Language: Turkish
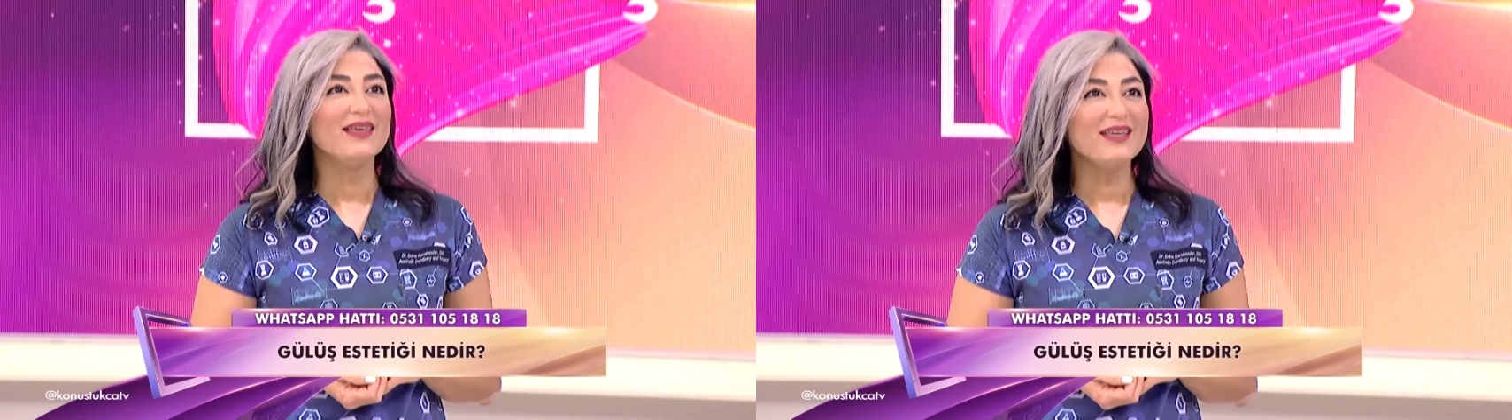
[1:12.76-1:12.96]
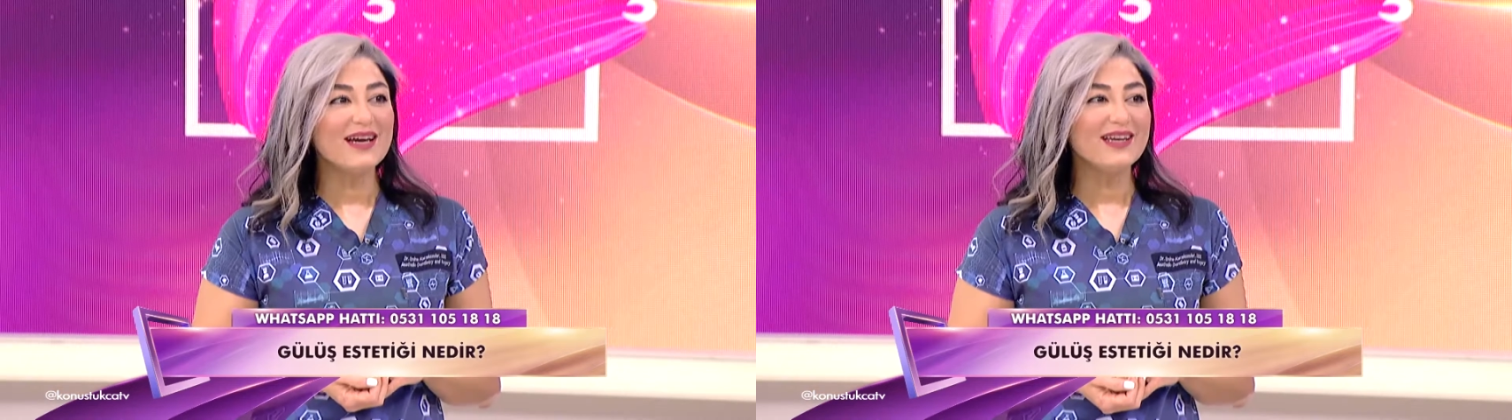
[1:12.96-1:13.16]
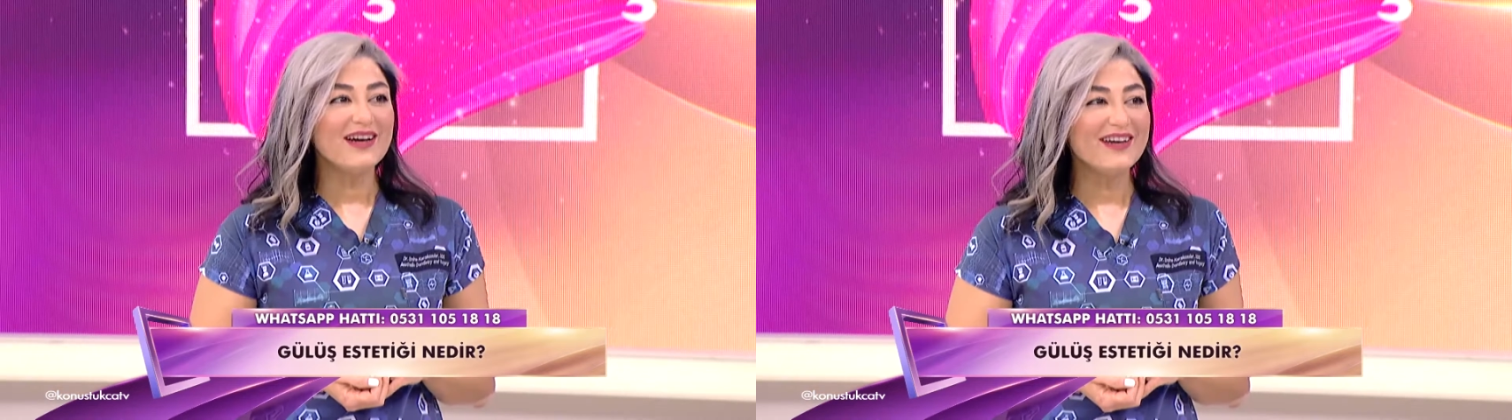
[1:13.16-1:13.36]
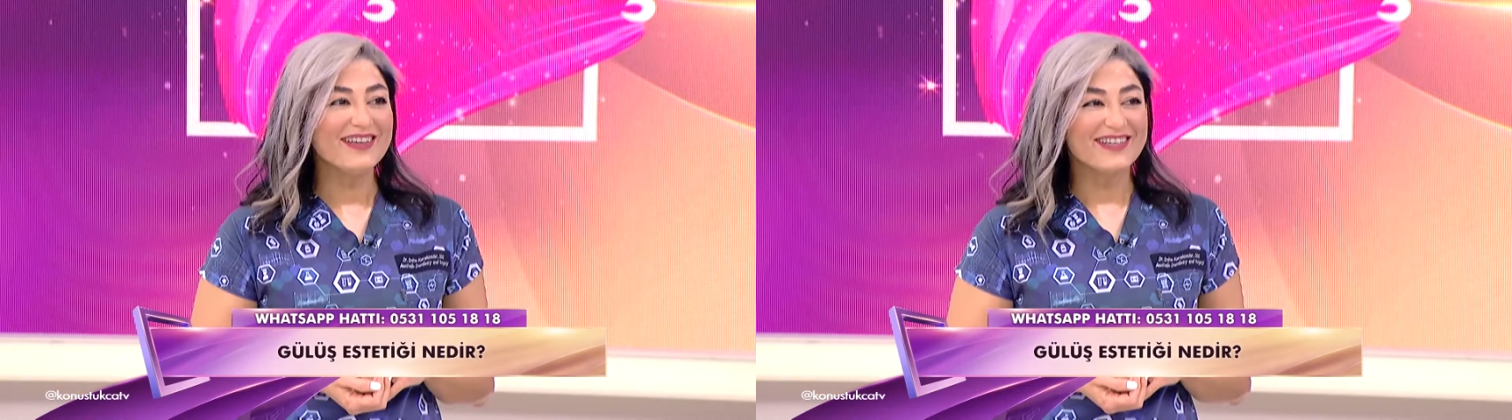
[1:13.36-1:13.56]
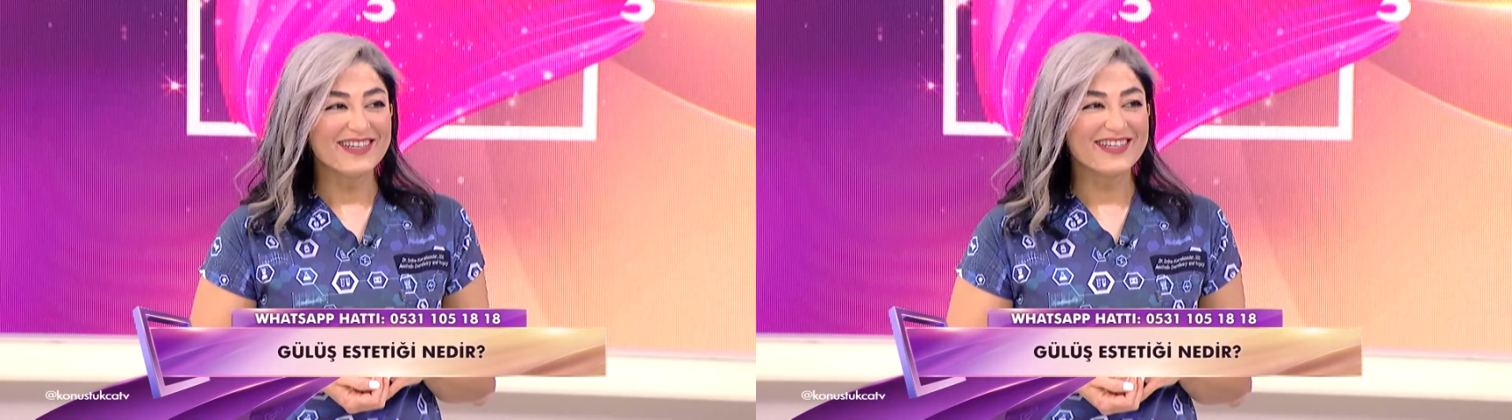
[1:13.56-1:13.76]
Yani
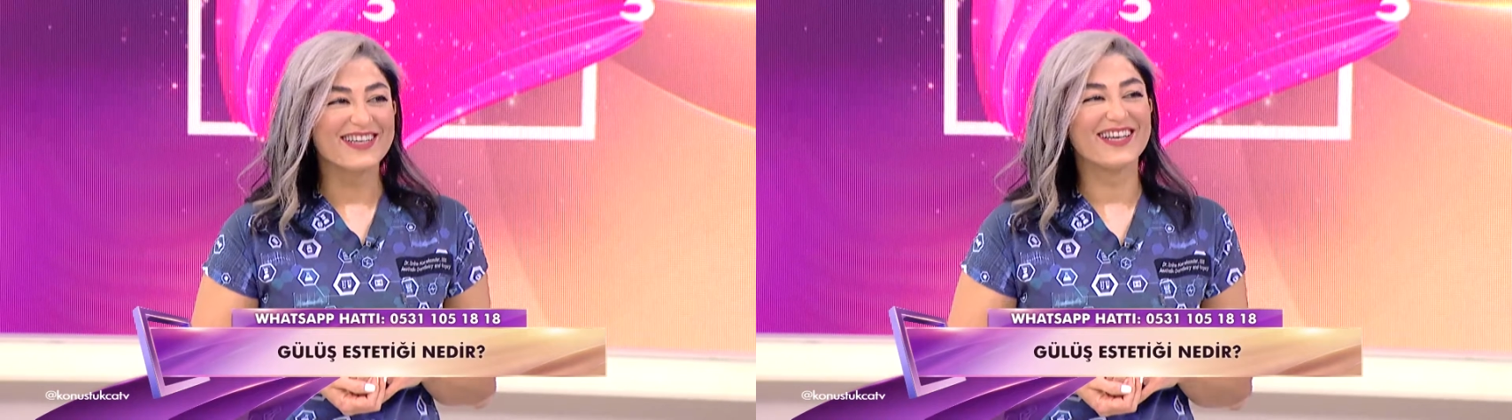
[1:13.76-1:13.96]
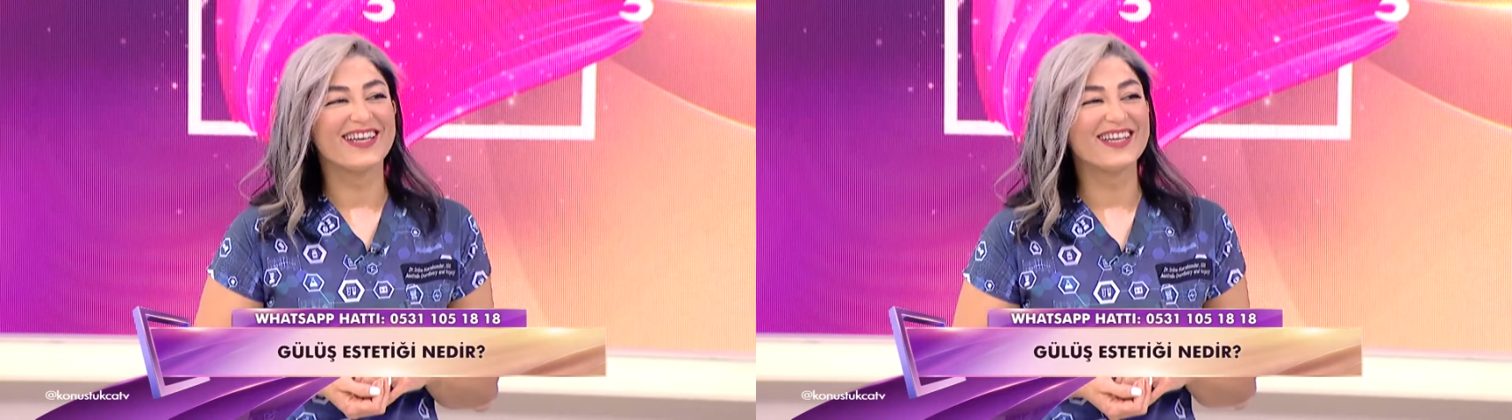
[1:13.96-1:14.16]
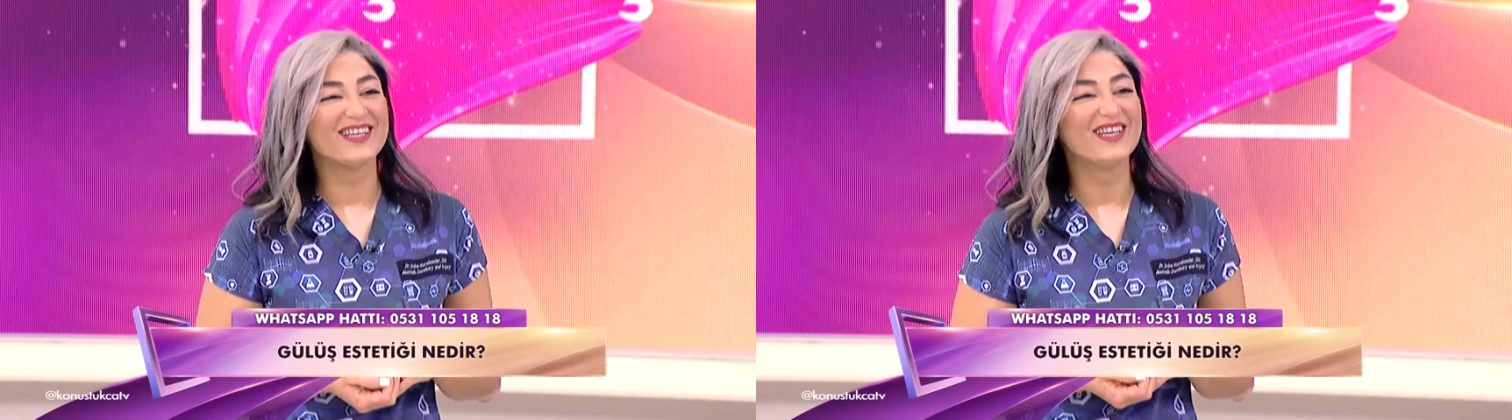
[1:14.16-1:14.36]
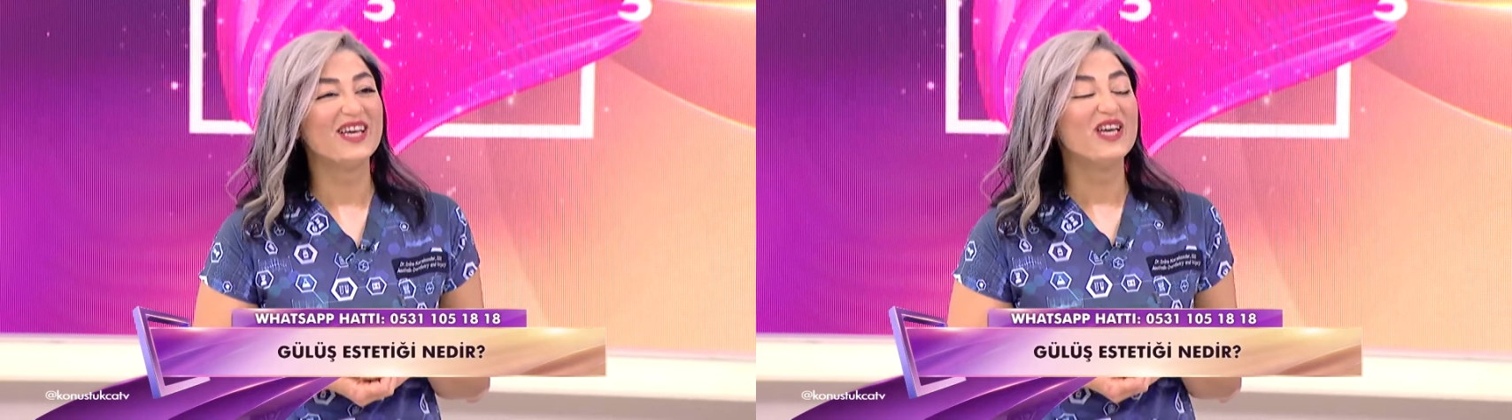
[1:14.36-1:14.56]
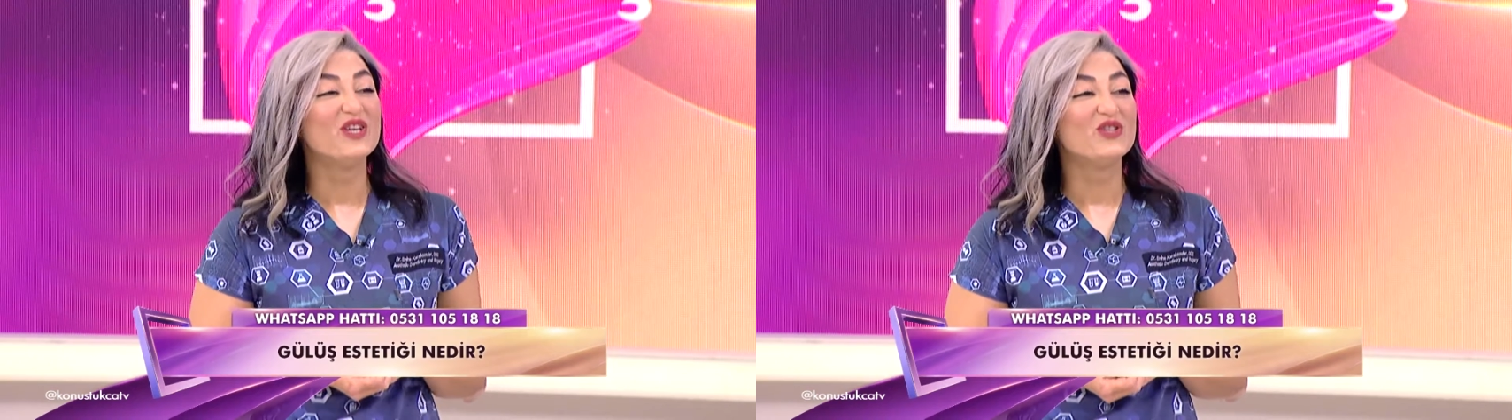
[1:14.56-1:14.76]
hayır. Yeter
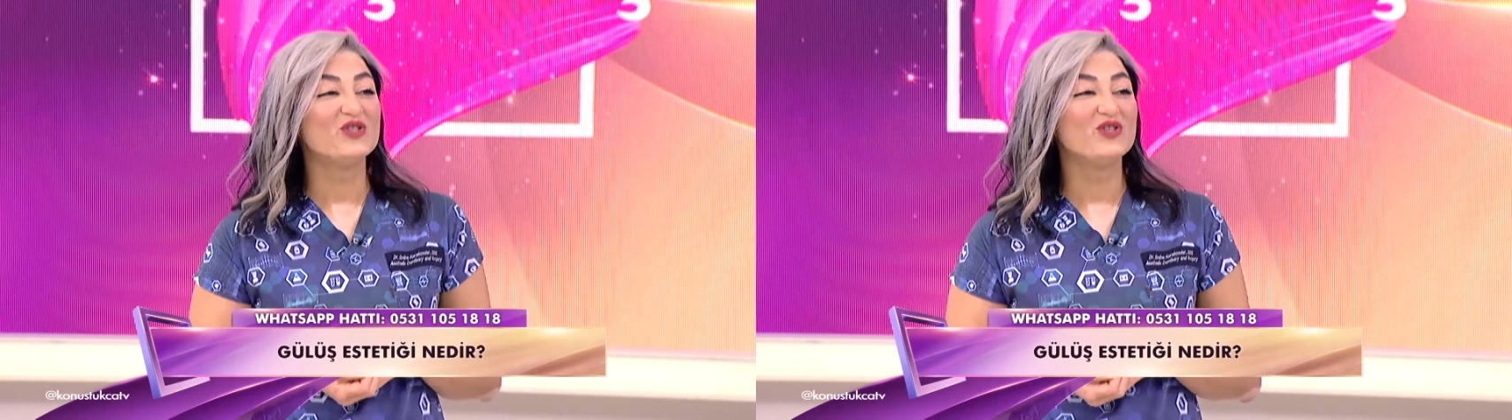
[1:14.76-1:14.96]
ki gülsün.